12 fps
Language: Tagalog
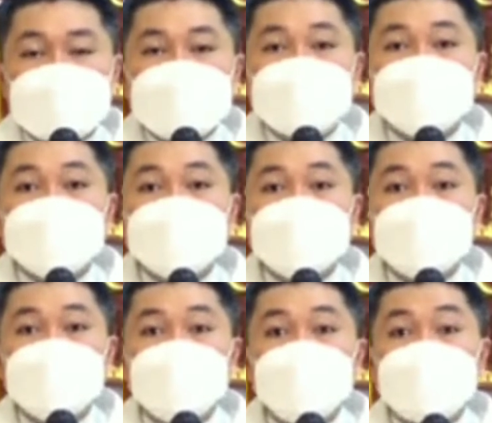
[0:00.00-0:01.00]
Ito
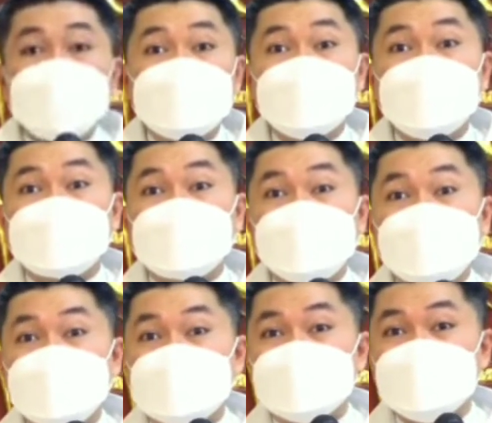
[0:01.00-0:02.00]
yung pinangaral ni
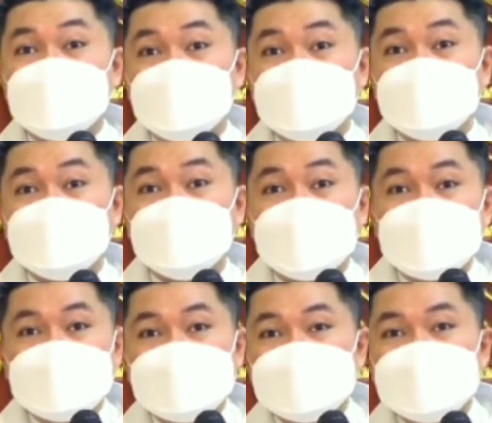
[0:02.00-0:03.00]
Jesus
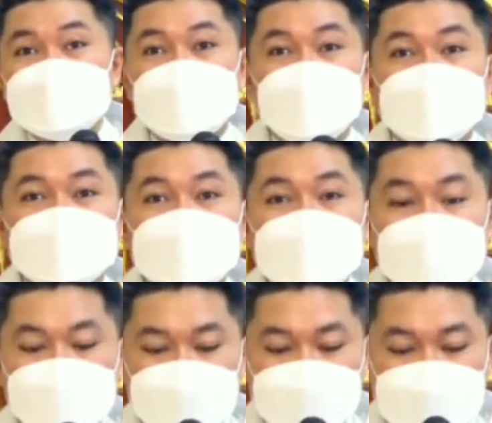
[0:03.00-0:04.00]
sa ating
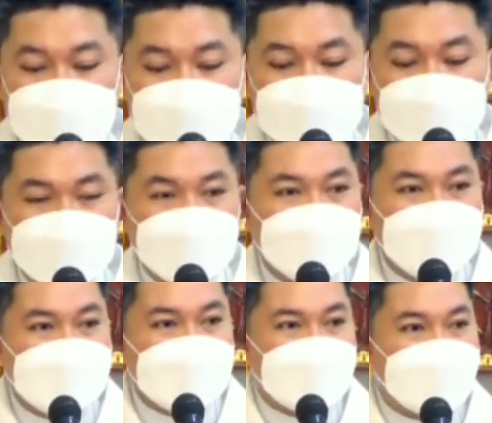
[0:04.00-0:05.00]
ebanghelyo
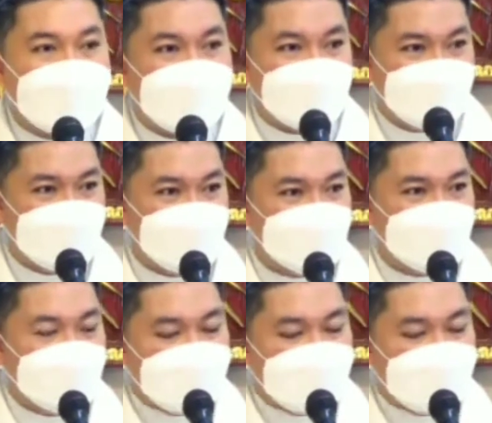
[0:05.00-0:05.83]
ngayon.